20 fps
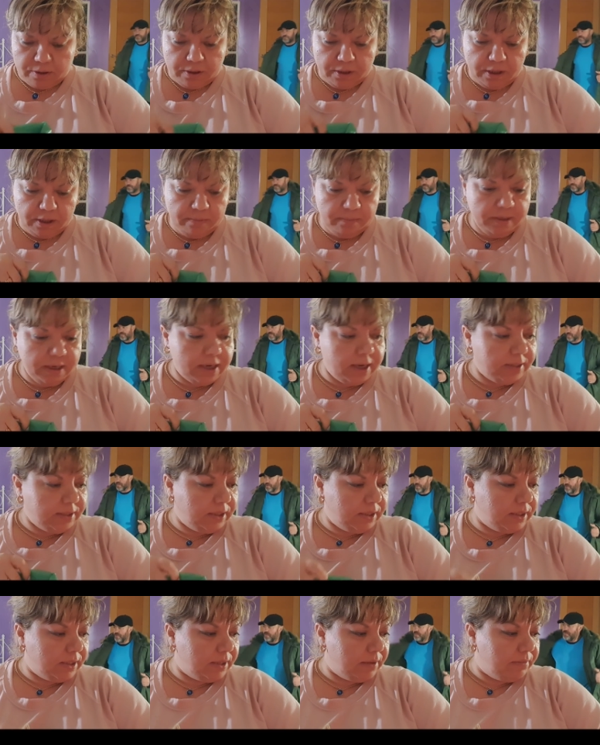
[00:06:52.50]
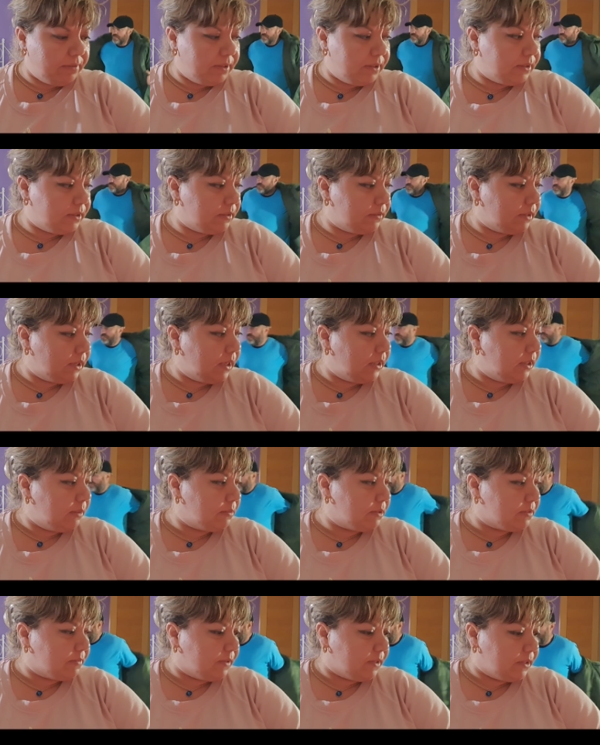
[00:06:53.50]
И мне какая-то она говорит, Адам
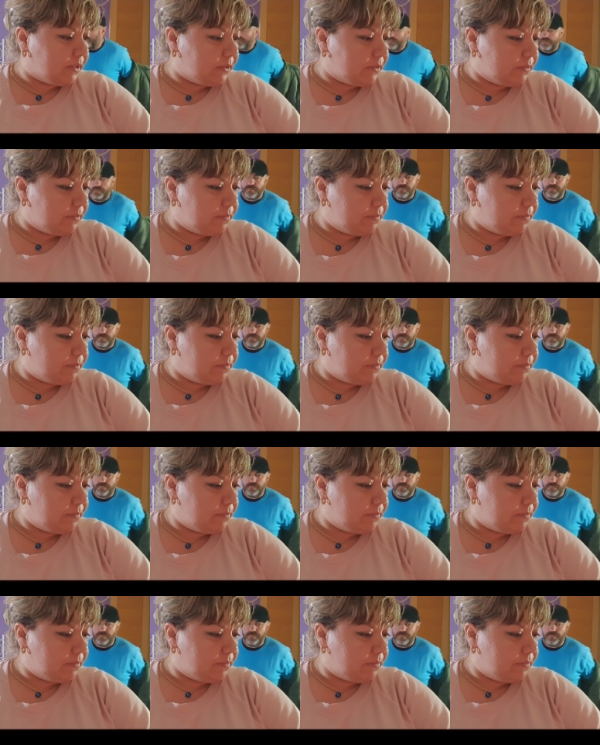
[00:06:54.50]
звонил.